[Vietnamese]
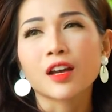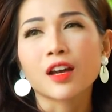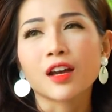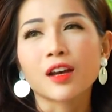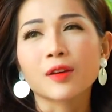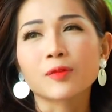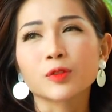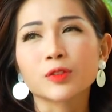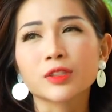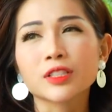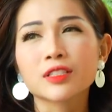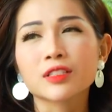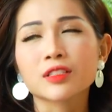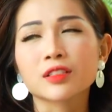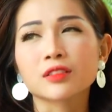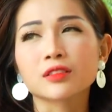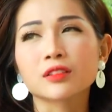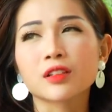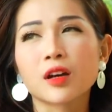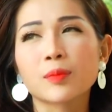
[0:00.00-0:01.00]
à, một cái
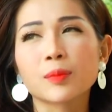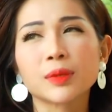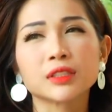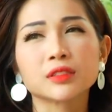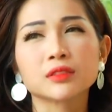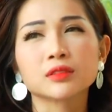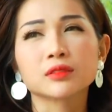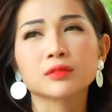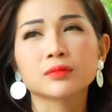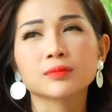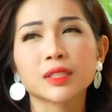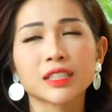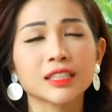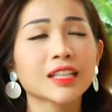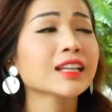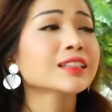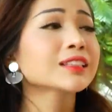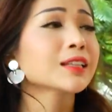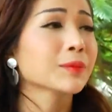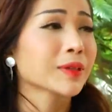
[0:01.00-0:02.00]
sự à, mình mình
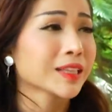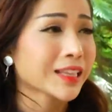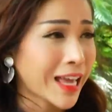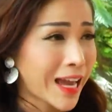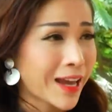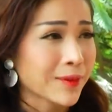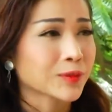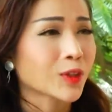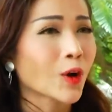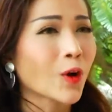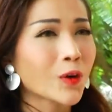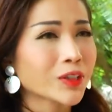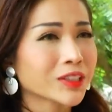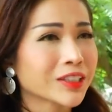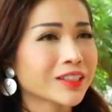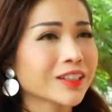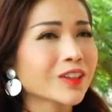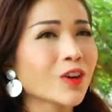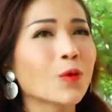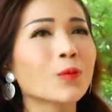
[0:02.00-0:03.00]
thích thì mình làm thôi
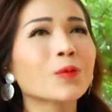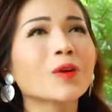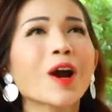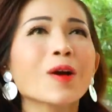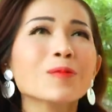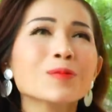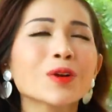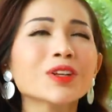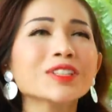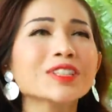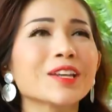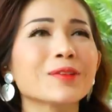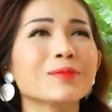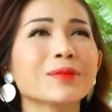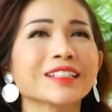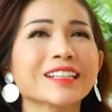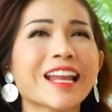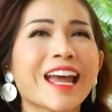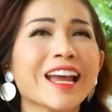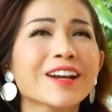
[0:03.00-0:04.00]
nên nó cũng không có gì
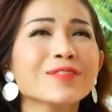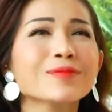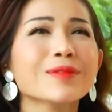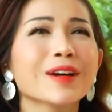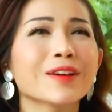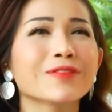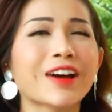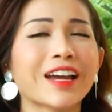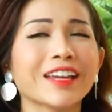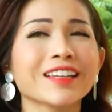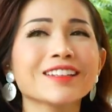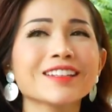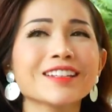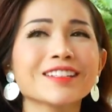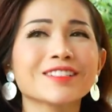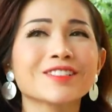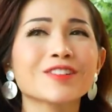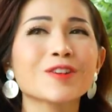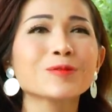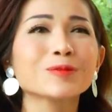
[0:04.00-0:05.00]
mà đáng mà
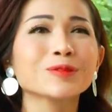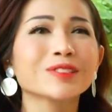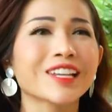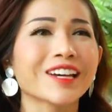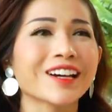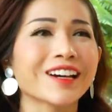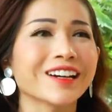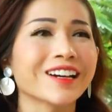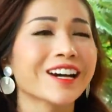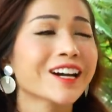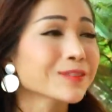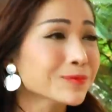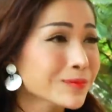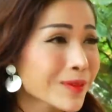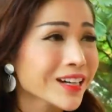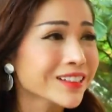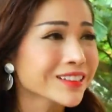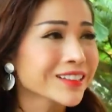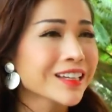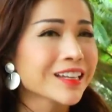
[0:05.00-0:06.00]
phải trông chờ hết
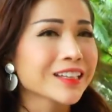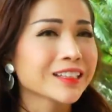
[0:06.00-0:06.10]
mức